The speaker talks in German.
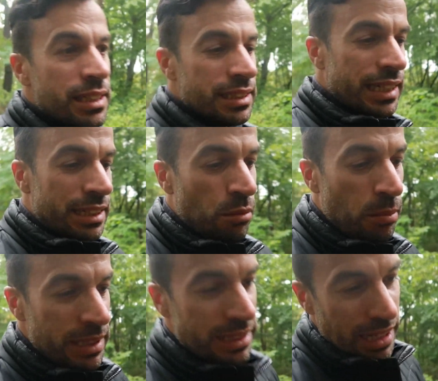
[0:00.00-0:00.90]
seine
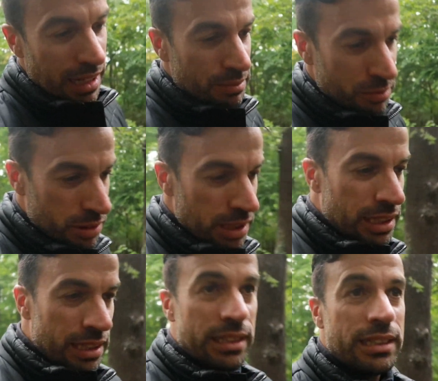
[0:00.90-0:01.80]
Momente haben, wo
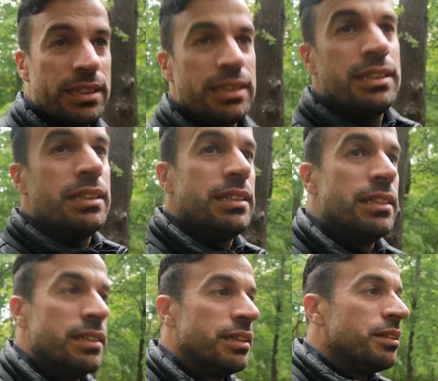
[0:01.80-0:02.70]
er,
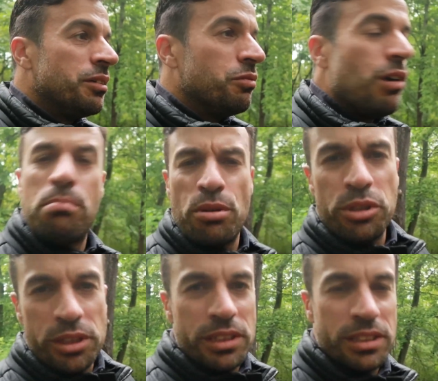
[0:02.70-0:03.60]
wo er
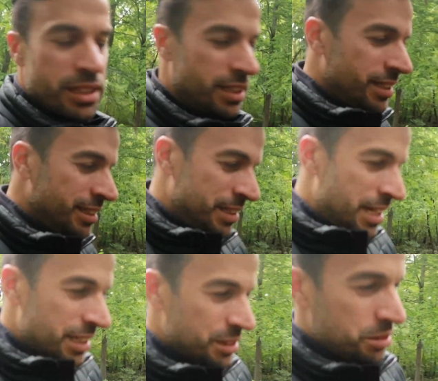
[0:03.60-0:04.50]
böse ist.
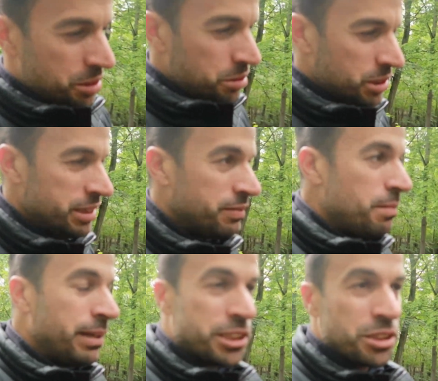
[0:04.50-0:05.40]
Ja, so, so sind
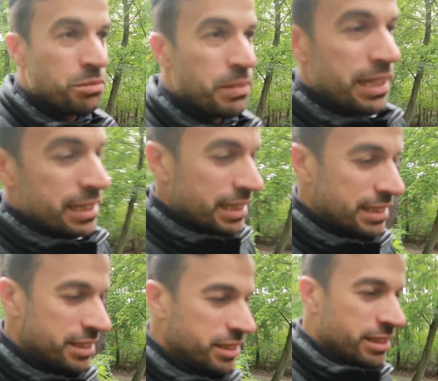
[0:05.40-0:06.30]
wir Menschen nun mal.
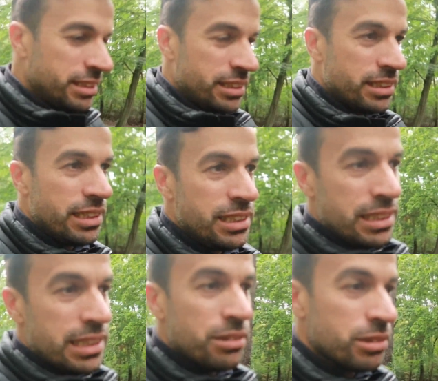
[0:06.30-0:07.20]
Das äh,
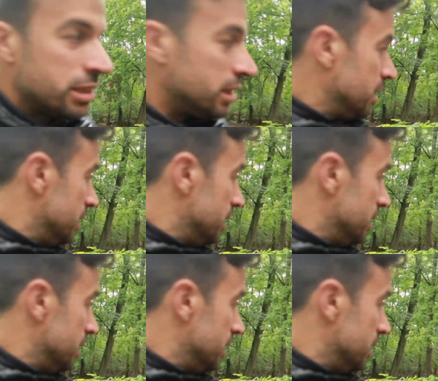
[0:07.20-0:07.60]
ist in uns.